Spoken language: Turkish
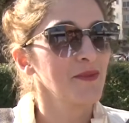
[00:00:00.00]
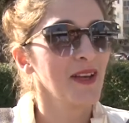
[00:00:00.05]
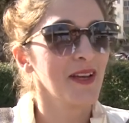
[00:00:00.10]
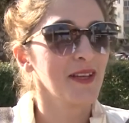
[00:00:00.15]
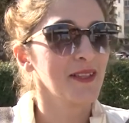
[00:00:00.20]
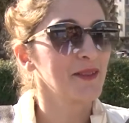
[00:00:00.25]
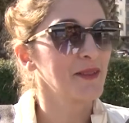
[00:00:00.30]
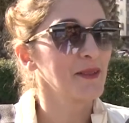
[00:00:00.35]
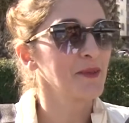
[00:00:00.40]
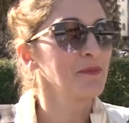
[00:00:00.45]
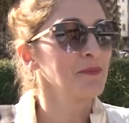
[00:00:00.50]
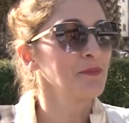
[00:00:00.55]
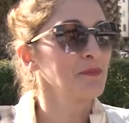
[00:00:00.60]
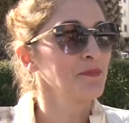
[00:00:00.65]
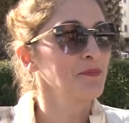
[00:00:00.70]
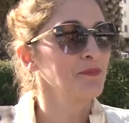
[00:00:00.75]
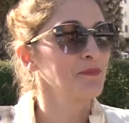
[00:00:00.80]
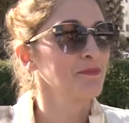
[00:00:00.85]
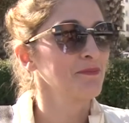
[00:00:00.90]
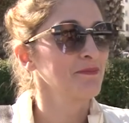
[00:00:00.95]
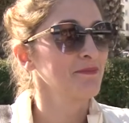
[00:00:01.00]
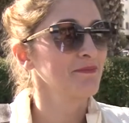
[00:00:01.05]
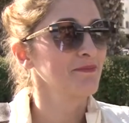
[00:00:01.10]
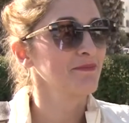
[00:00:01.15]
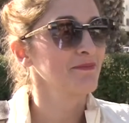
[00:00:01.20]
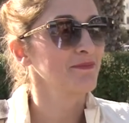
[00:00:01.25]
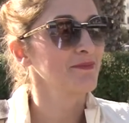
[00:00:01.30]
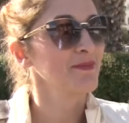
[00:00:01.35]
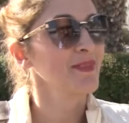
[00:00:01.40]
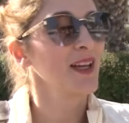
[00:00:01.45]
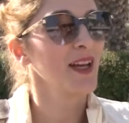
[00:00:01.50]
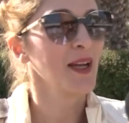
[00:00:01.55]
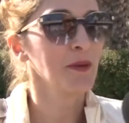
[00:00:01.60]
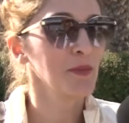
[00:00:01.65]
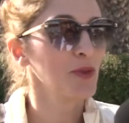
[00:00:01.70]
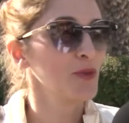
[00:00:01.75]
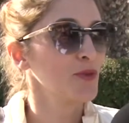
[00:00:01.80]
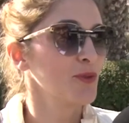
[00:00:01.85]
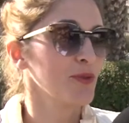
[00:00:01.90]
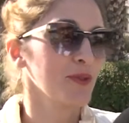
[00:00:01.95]
Verdim. Ee, kime vereceksiniz?
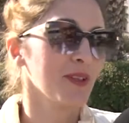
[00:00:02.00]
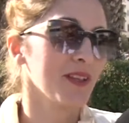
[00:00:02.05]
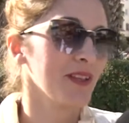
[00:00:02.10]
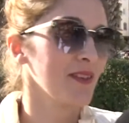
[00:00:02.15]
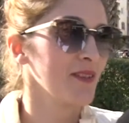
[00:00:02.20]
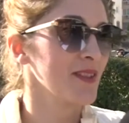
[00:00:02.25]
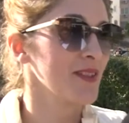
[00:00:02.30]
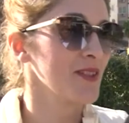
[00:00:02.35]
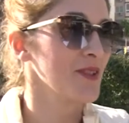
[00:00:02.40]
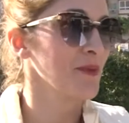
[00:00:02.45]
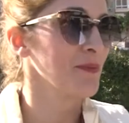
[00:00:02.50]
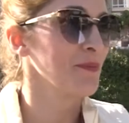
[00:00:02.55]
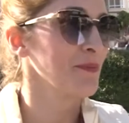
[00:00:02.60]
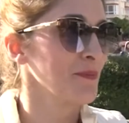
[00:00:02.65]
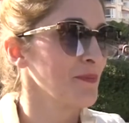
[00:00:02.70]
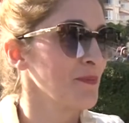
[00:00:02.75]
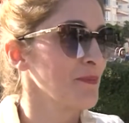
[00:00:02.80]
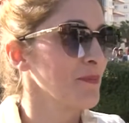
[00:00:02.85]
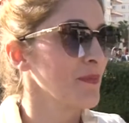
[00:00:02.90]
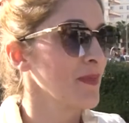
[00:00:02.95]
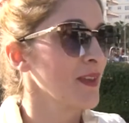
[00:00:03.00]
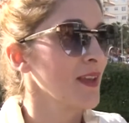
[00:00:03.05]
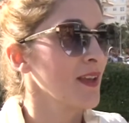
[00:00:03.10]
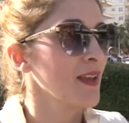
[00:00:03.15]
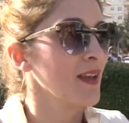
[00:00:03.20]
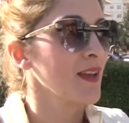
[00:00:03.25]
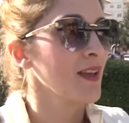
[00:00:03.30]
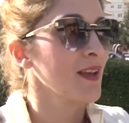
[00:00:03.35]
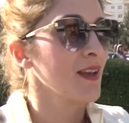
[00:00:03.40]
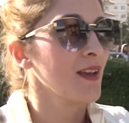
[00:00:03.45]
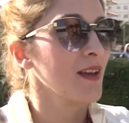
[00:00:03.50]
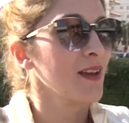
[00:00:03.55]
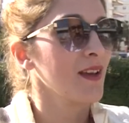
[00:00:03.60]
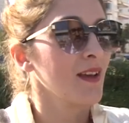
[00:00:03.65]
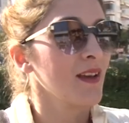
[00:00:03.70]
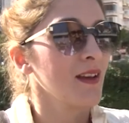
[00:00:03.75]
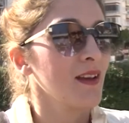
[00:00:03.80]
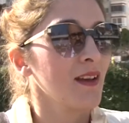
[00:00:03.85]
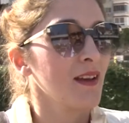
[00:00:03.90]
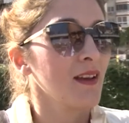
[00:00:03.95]
Hamit Tuna'ya vereceğim. Neden Hamit Tunay?
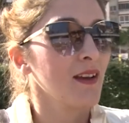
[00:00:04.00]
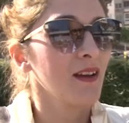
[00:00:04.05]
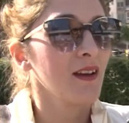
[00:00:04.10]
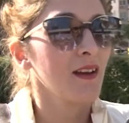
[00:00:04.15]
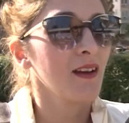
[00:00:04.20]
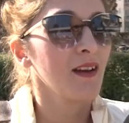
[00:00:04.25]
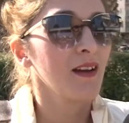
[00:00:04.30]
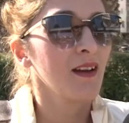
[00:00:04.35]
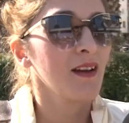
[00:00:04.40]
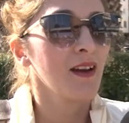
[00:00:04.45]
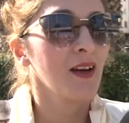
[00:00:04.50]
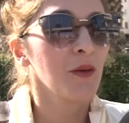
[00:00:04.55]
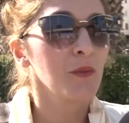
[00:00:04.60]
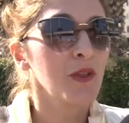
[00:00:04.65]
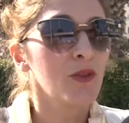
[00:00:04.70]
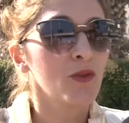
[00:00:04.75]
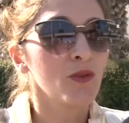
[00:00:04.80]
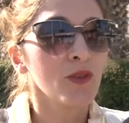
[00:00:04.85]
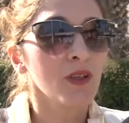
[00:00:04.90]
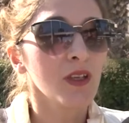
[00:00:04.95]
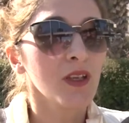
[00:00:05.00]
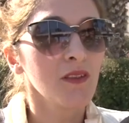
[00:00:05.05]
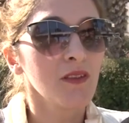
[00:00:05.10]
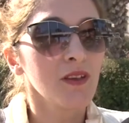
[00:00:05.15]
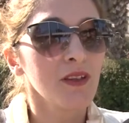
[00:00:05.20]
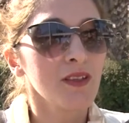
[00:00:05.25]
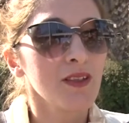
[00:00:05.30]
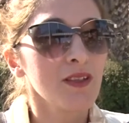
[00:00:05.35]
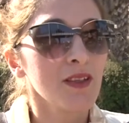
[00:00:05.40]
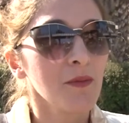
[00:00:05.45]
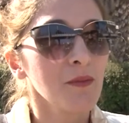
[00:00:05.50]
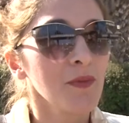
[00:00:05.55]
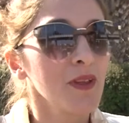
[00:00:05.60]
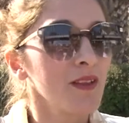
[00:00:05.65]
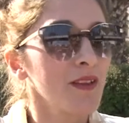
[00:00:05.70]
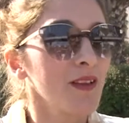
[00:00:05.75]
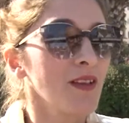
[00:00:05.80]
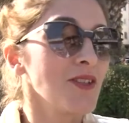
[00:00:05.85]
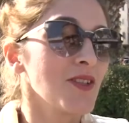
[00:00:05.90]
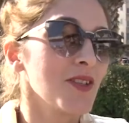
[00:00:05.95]
Hamit Tuna'ya vereceğim
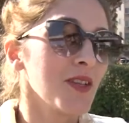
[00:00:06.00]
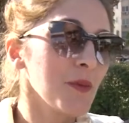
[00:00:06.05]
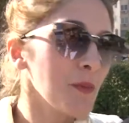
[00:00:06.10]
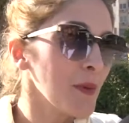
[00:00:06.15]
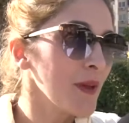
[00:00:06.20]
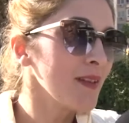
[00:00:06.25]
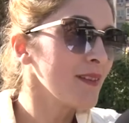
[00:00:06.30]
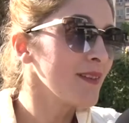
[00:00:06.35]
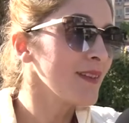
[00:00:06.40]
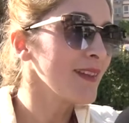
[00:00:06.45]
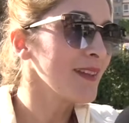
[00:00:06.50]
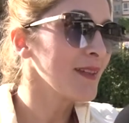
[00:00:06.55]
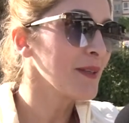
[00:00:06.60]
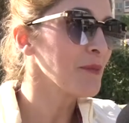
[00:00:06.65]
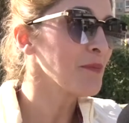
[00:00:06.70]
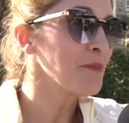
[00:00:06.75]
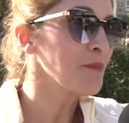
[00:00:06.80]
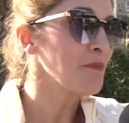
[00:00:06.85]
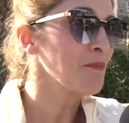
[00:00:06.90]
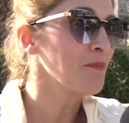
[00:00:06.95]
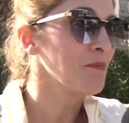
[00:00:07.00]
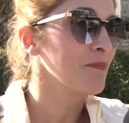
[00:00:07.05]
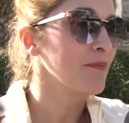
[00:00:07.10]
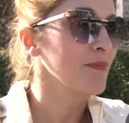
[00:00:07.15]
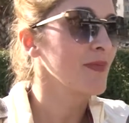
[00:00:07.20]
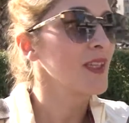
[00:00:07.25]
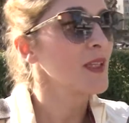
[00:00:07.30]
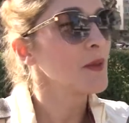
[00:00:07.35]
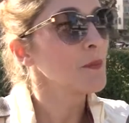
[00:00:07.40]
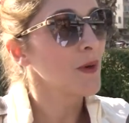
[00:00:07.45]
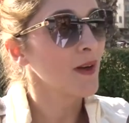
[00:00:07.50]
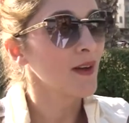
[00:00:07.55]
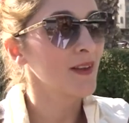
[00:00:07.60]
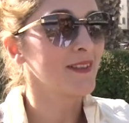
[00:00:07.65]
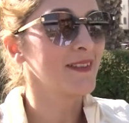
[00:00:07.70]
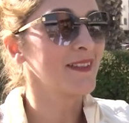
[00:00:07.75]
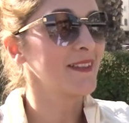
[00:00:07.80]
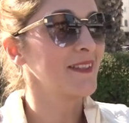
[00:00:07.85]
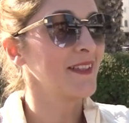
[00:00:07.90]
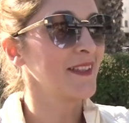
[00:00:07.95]
neden? CHP'li değilim. İyi
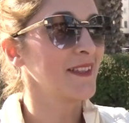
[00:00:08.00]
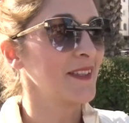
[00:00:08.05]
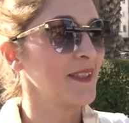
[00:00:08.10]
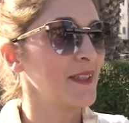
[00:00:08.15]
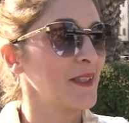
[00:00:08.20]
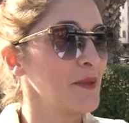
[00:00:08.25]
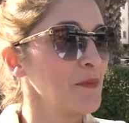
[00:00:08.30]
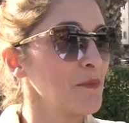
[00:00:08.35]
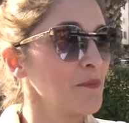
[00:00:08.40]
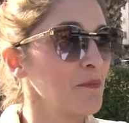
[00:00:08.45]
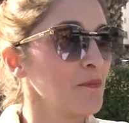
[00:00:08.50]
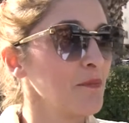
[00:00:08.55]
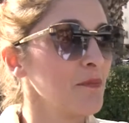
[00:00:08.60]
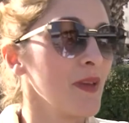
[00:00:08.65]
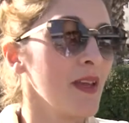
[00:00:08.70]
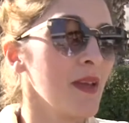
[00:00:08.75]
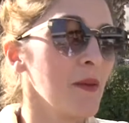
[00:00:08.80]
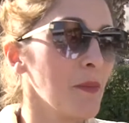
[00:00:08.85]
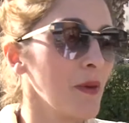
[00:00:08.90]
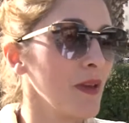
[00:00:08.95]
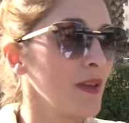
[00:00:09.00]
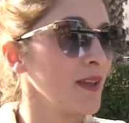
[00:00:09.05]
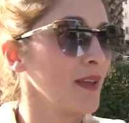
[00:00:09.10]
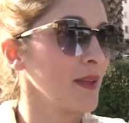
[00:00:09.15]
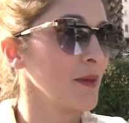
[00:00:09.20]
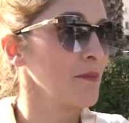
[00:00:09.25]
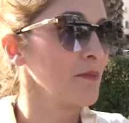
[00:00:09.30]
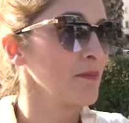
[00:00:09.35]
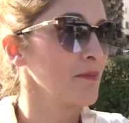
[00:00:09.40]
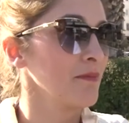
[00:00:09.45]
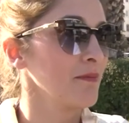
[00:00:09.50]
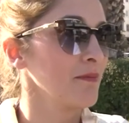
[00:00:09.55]
Partili de değilim. MHP'liyim.